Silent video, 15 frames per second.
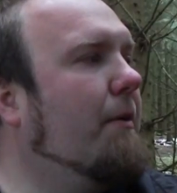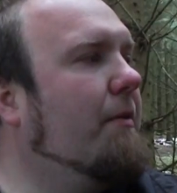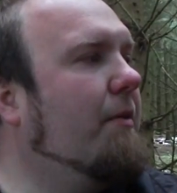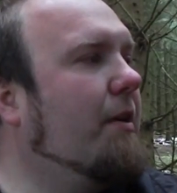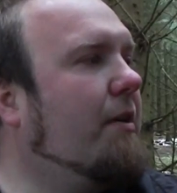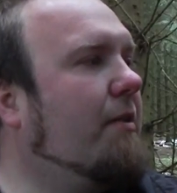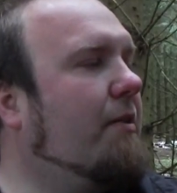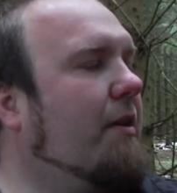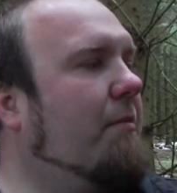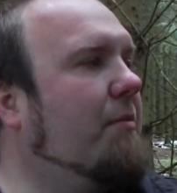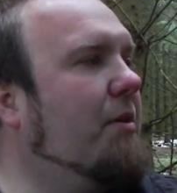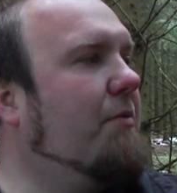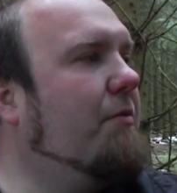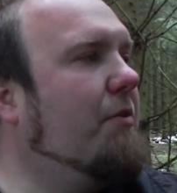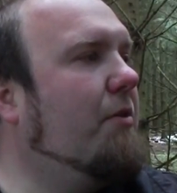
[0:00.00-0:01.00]
6 am
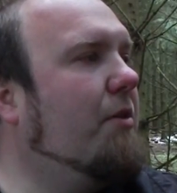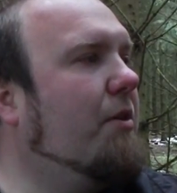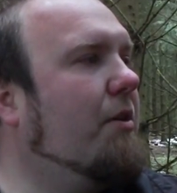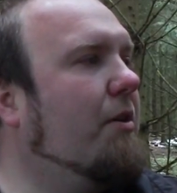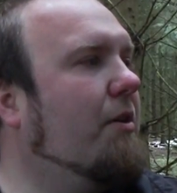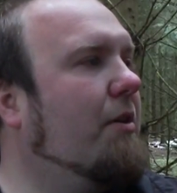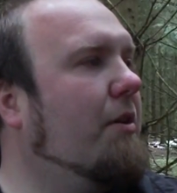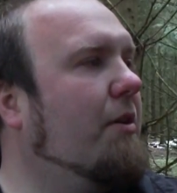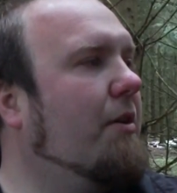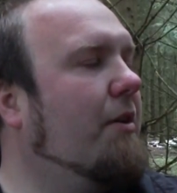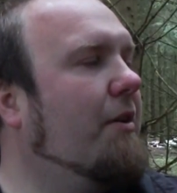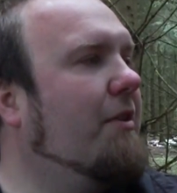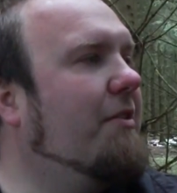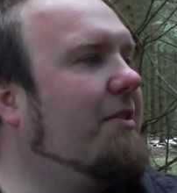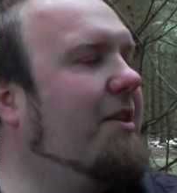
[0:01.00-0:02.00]
Mittwoch,
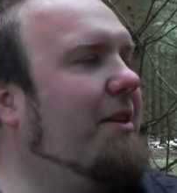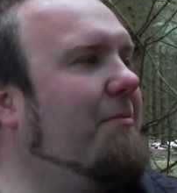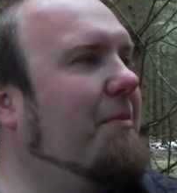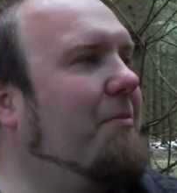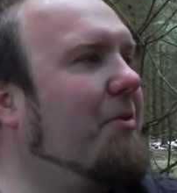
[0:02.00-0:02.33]
7